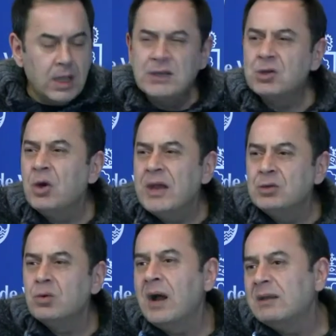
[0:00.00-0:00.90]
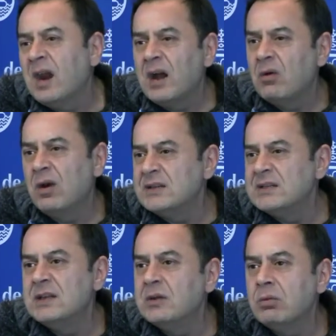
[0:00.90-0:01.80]
Eso es un atraco a las
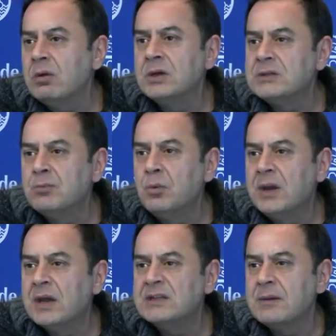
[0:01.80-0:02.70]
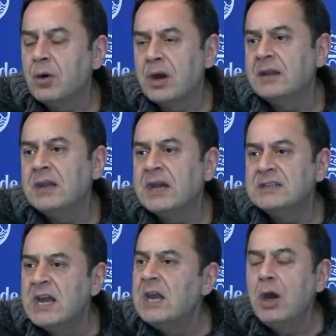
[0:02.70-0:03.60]
instituciones públicas
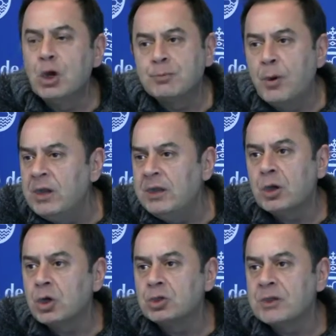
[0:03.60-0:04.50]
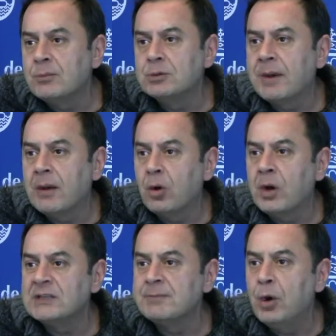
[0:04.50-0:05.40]
democráticas y los políticos no estamos para
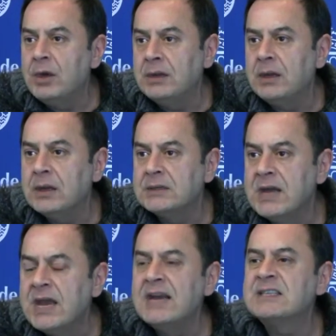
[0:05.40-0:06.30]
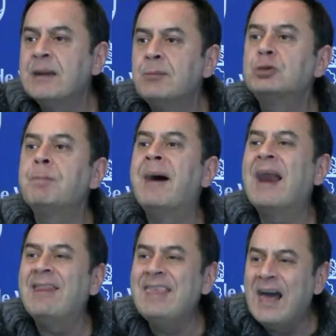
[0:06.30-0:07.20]
broncas políticas, estamos
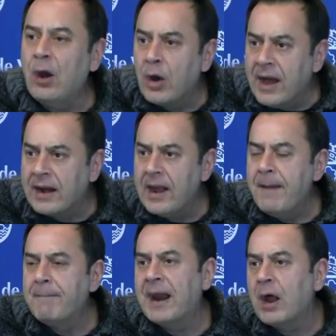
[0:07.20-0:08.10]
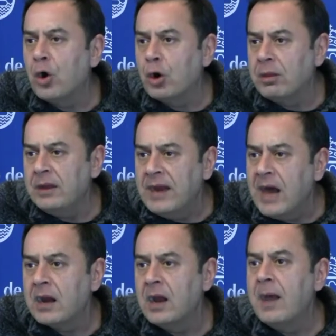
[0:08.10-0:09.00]
para dialogar, para
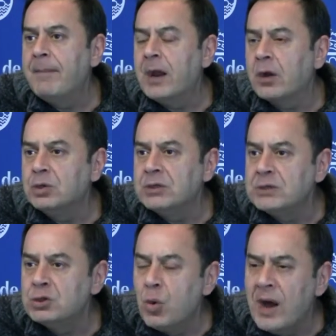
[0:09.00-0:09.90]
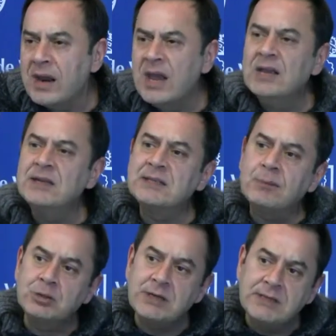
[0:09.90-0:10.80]
coordinar, para consensuar y
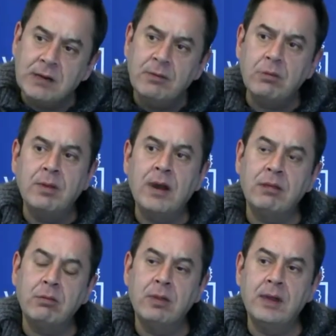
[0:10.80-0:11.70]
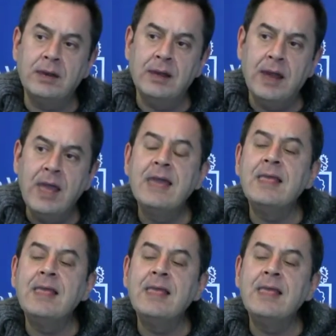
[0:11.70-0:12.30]
estamos al servicio de la ciudadanía.